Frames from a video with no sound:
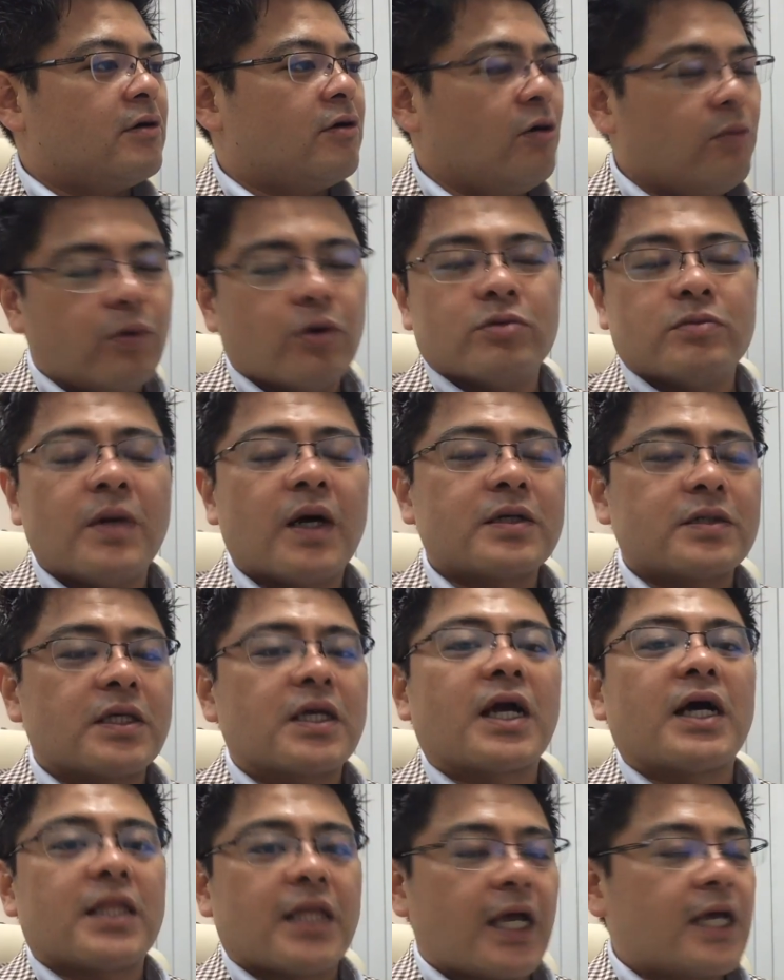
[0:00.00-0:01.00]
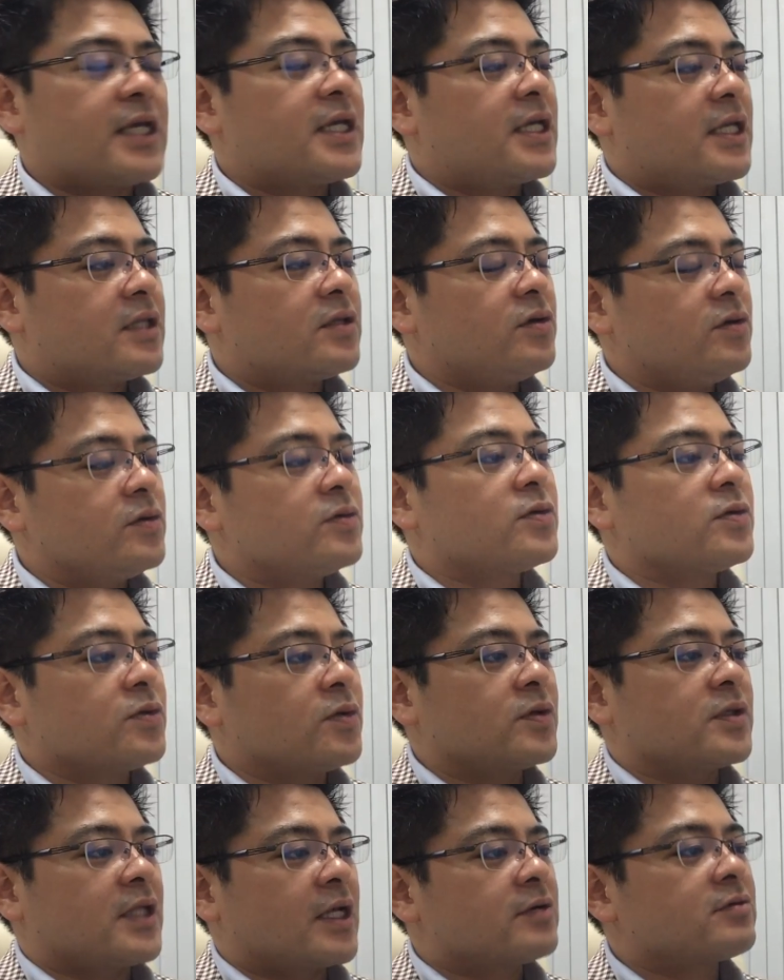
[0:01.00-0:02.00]
ほぼうまくいかないというこ
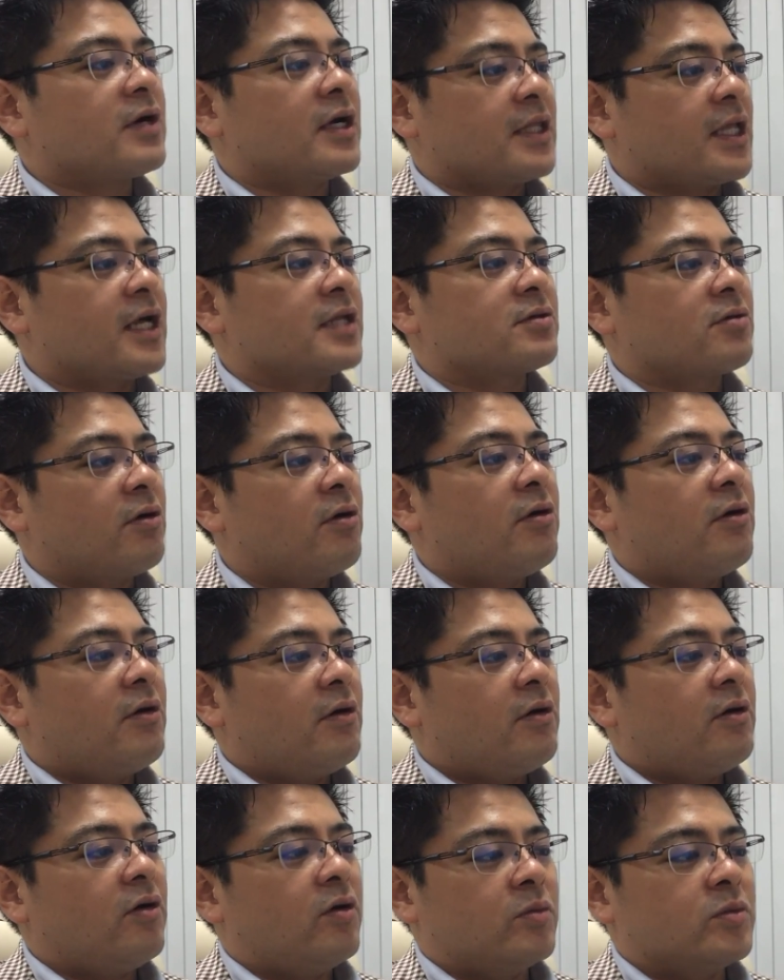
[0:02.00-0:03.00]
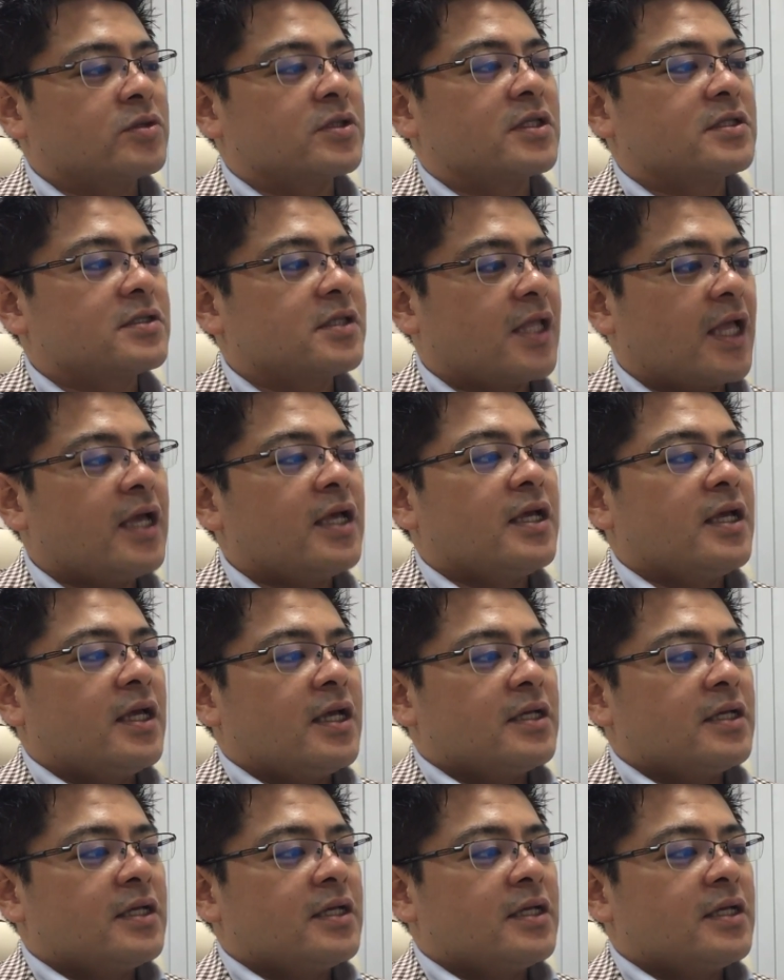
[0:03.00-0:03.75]
とになるかなと思うんですね。